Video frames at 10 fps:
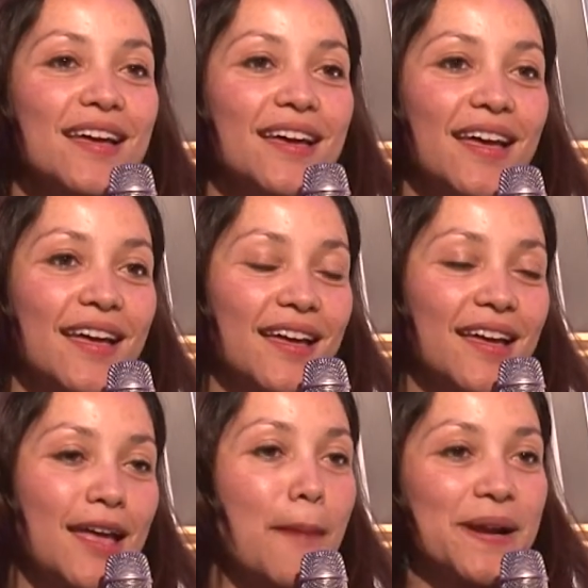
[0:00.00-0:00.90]

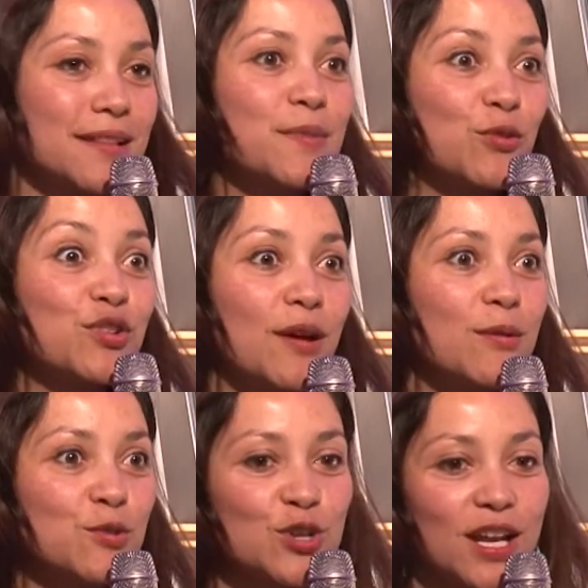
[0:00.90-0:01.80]
Eh, y aparte me
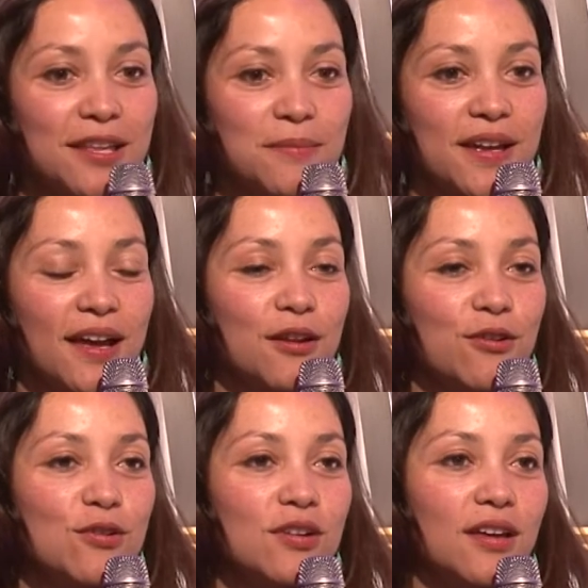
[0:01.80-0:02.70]
gustaba mucho la química, ¿no?